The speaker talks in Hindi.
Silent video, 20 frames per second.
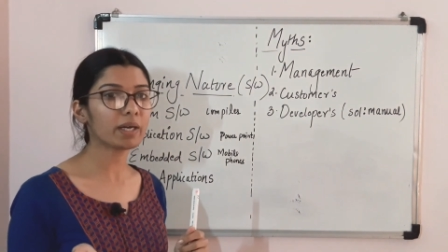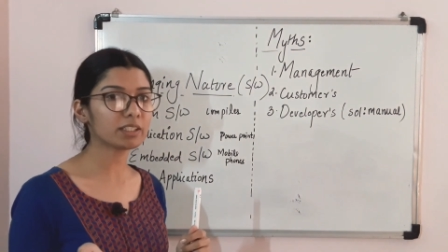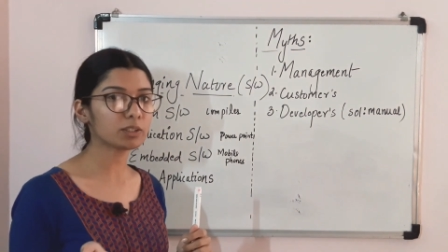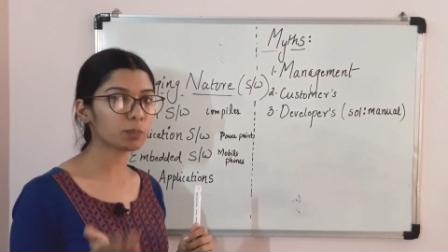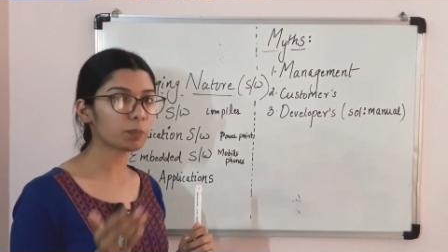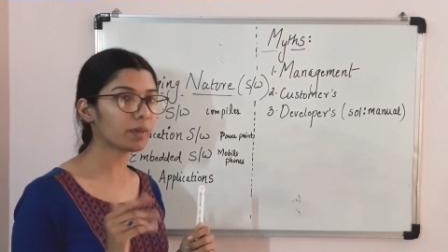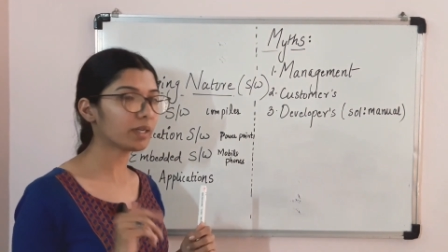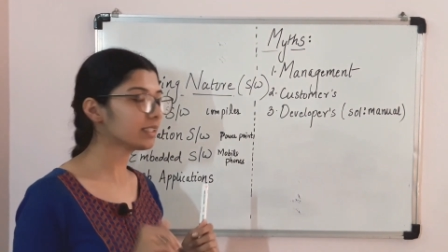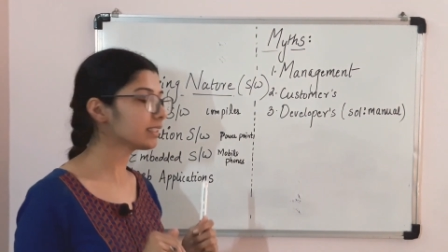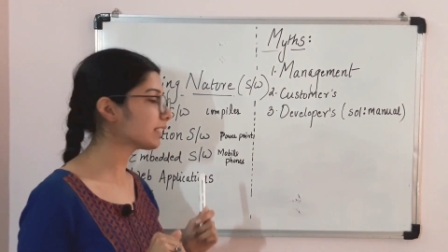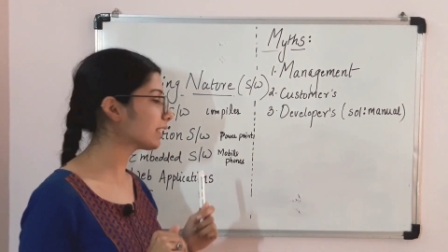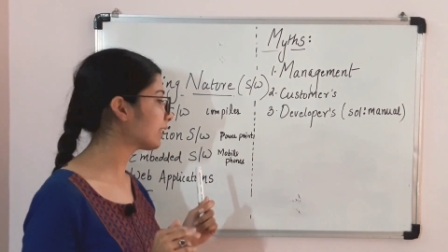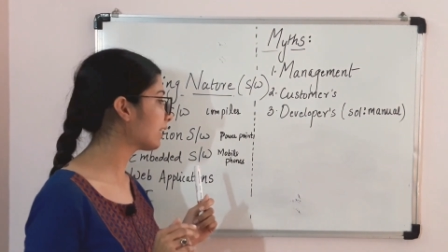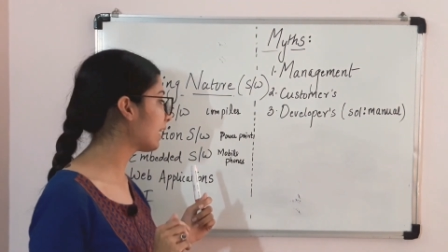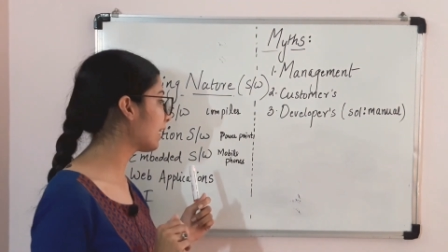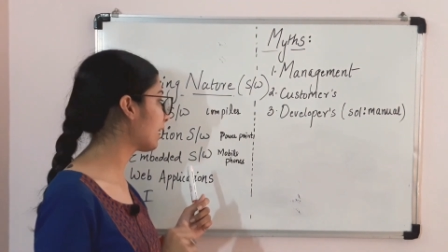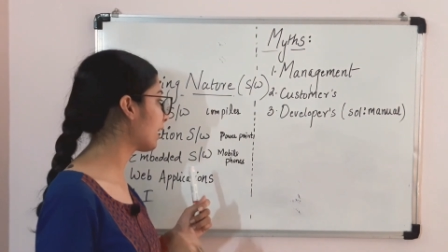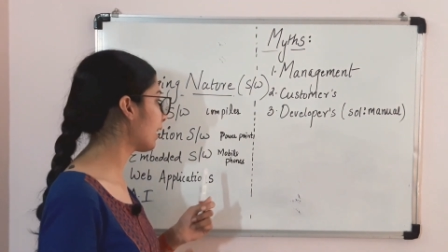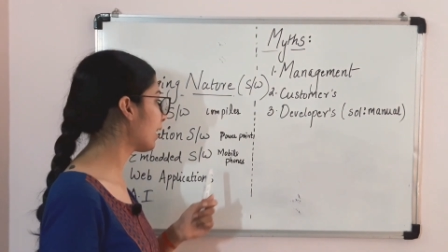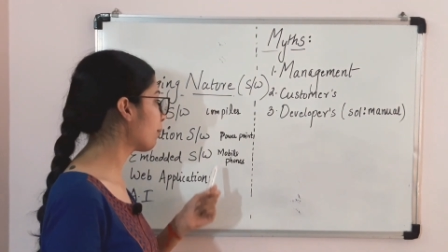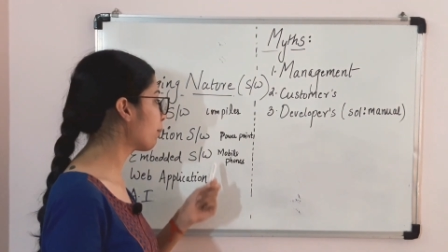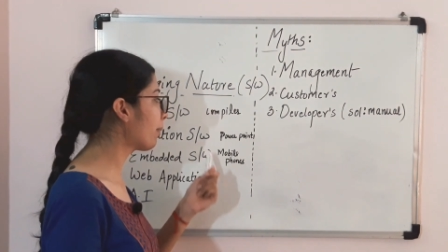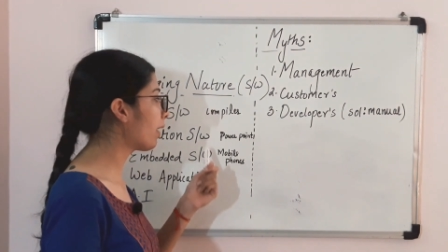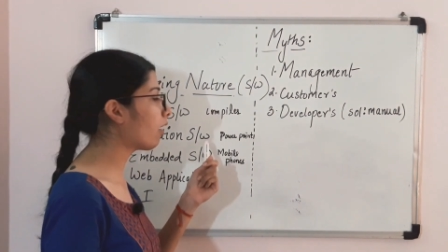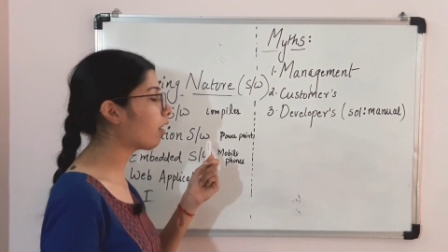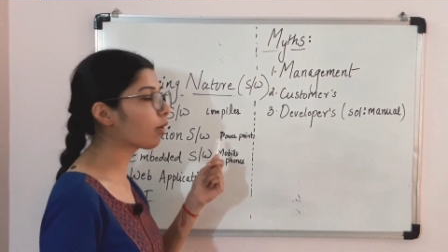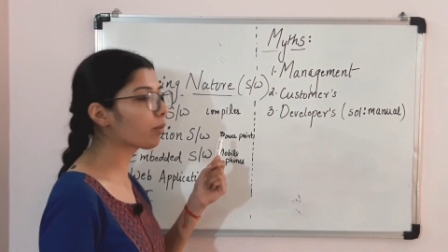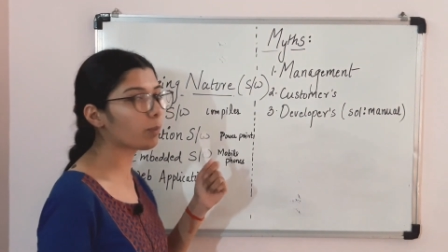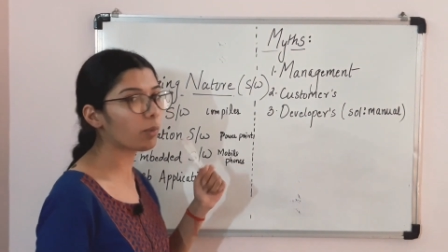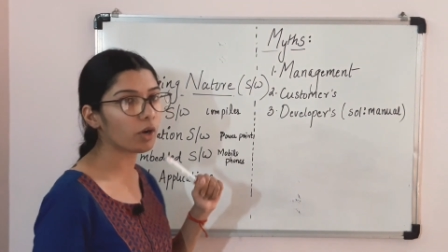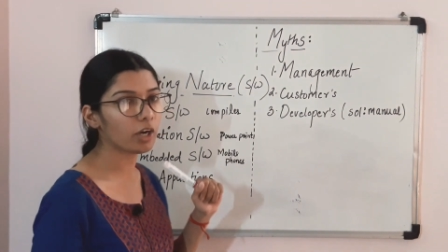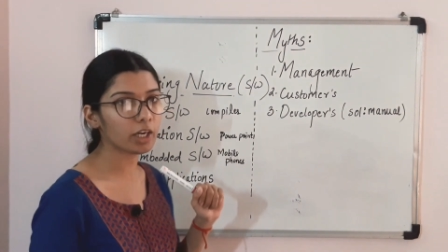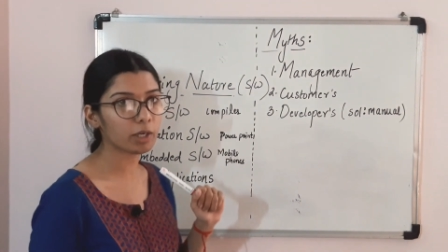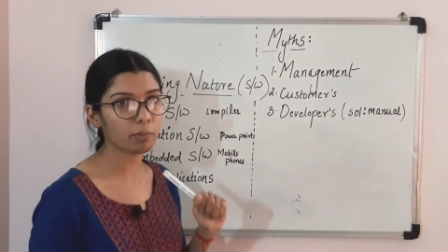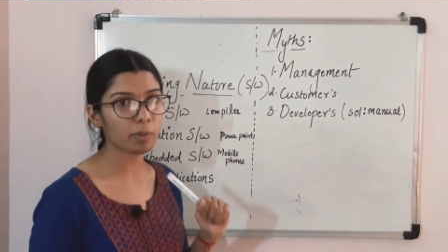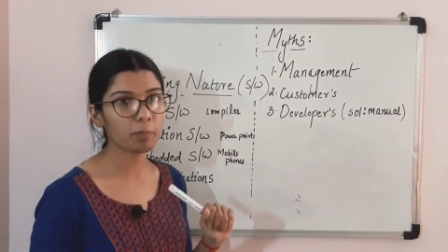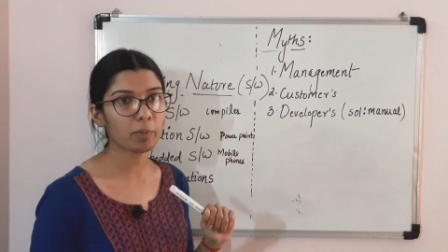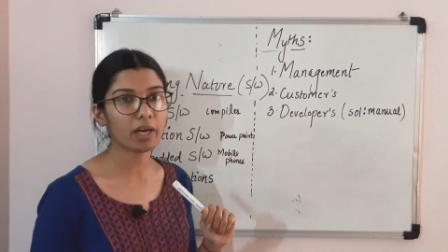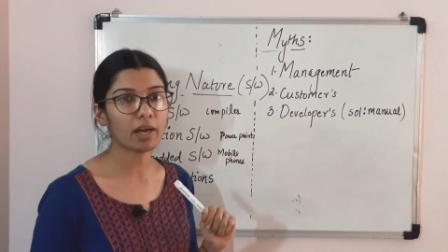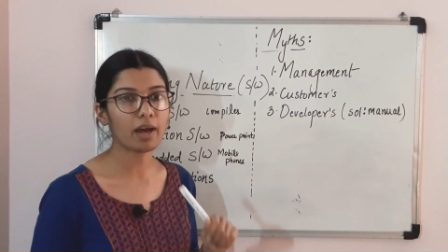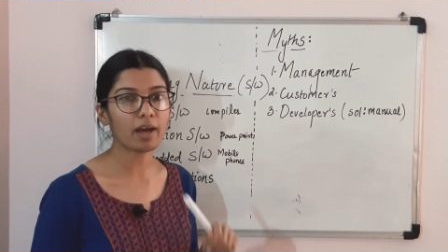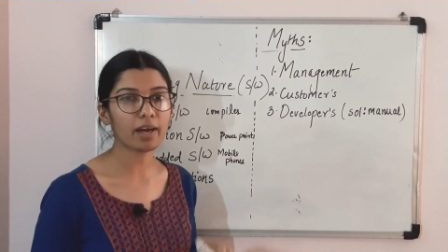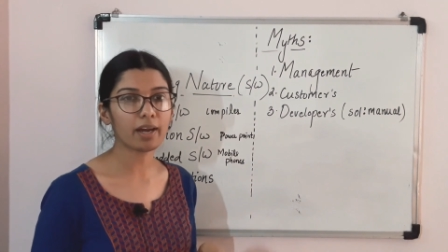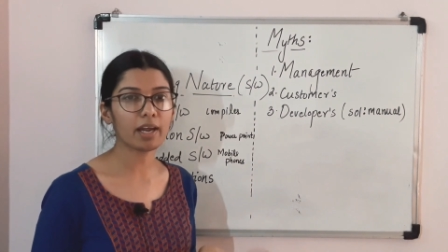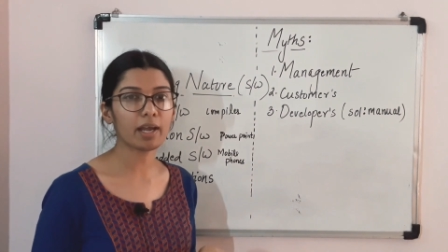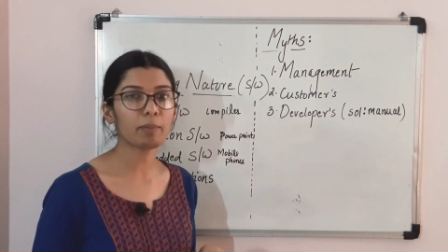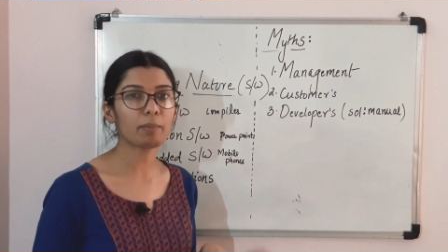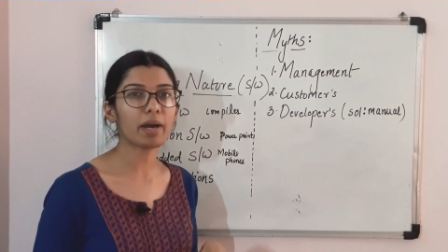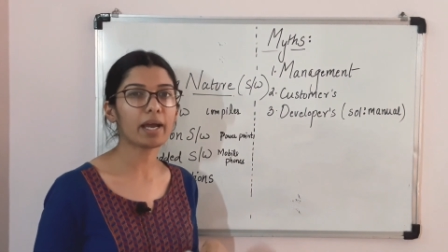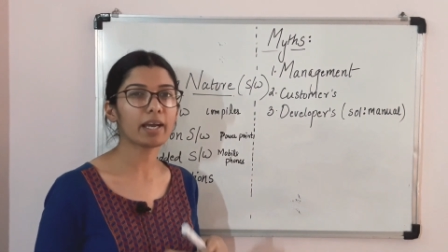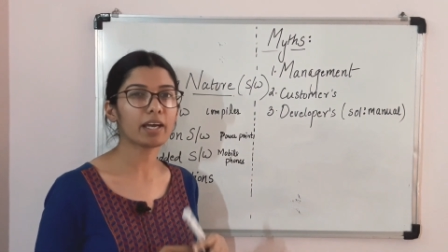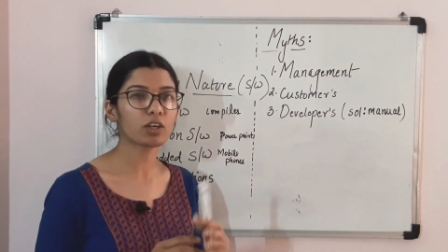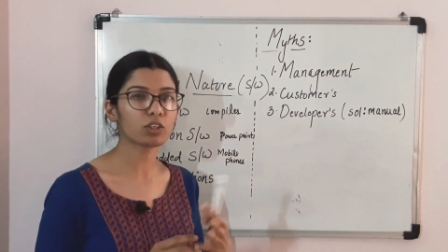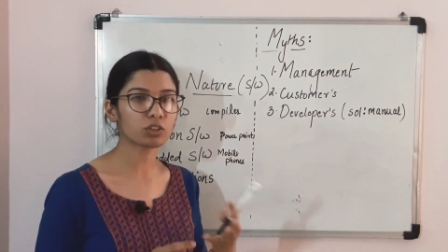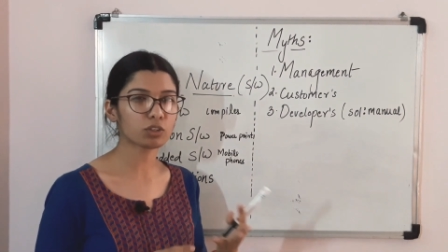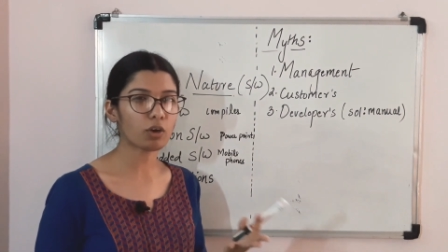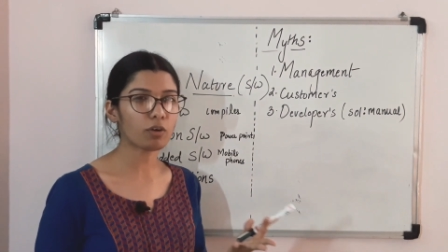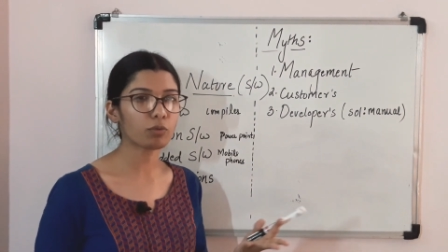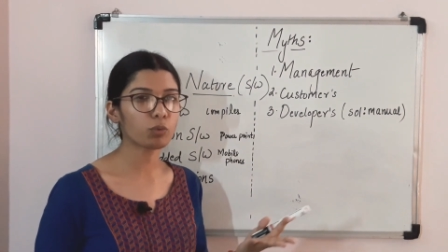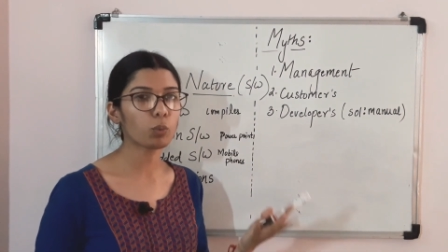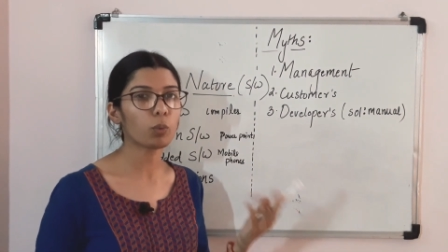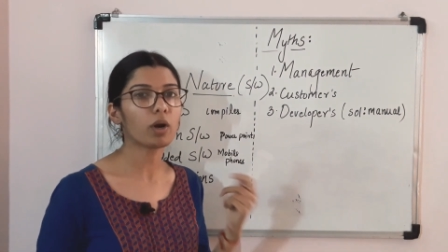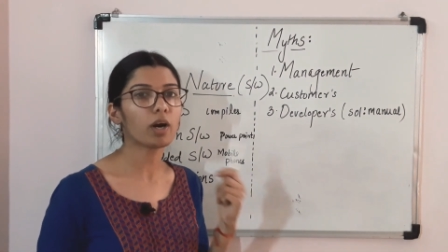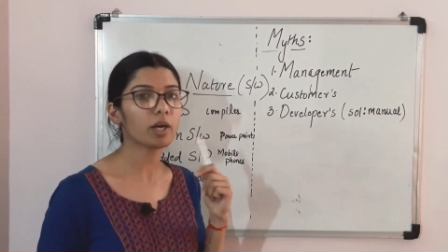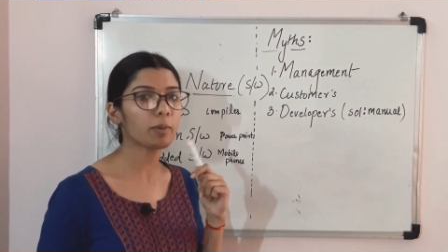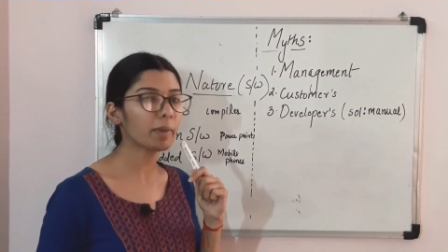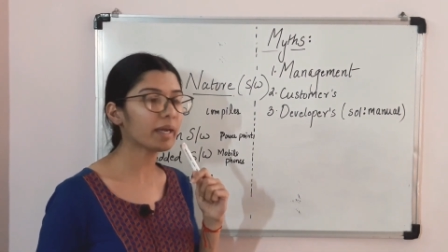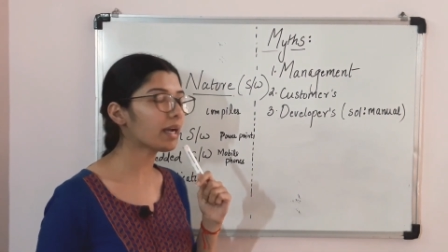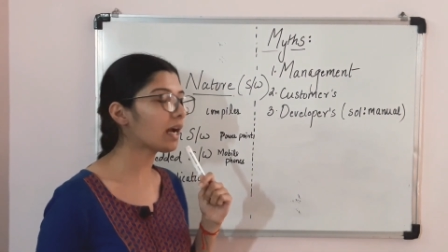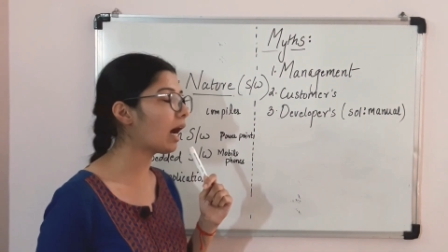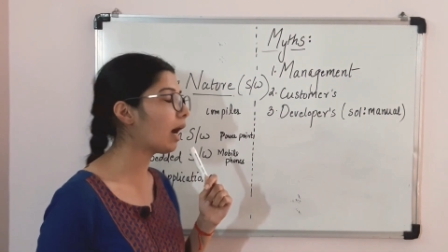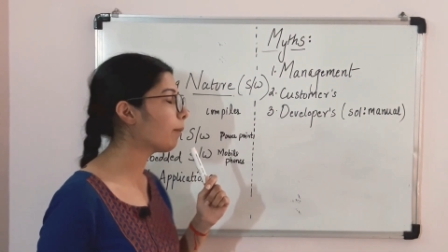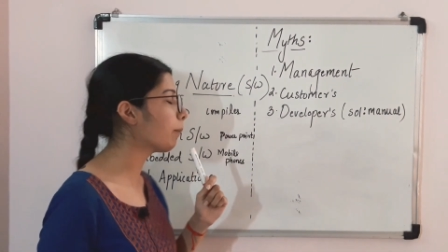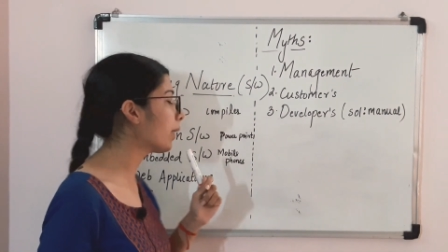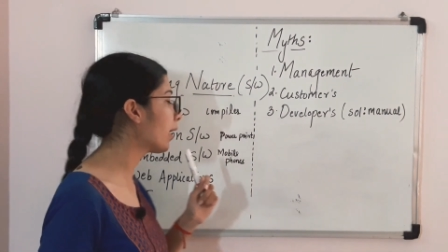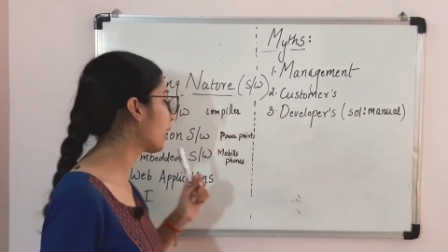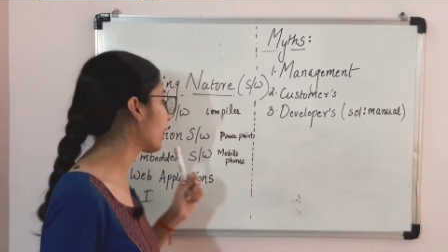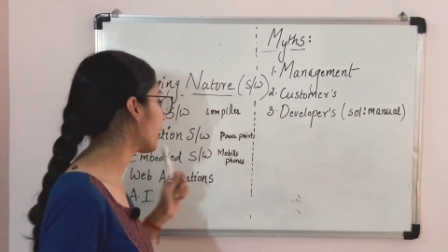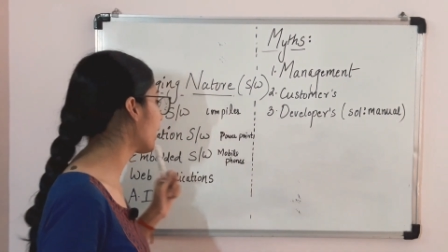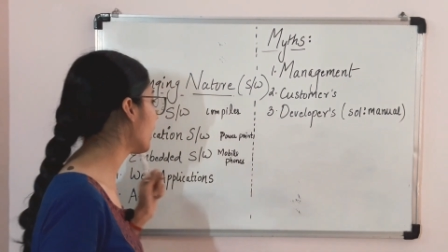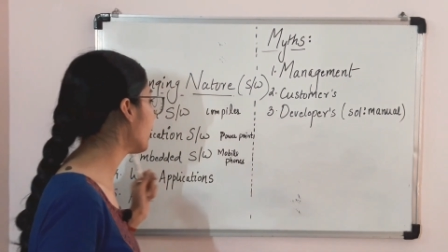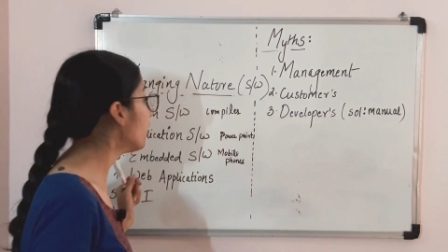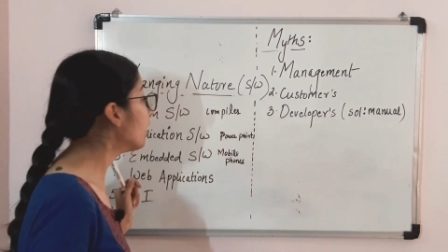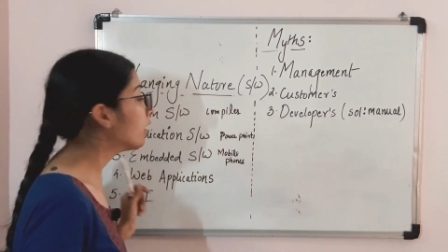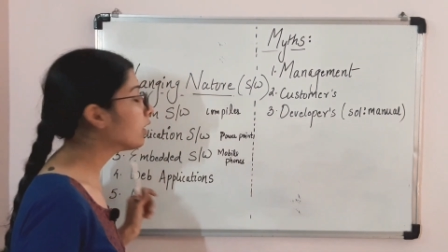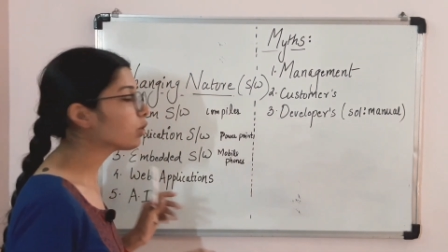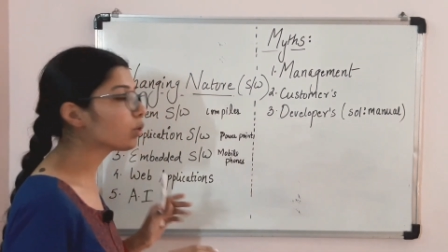बचपन से देख रहे हैं पावर पॉइंट में बना रहे हैं माइक्रोसॉफ्ट वर्ड में काम कर रहे हैं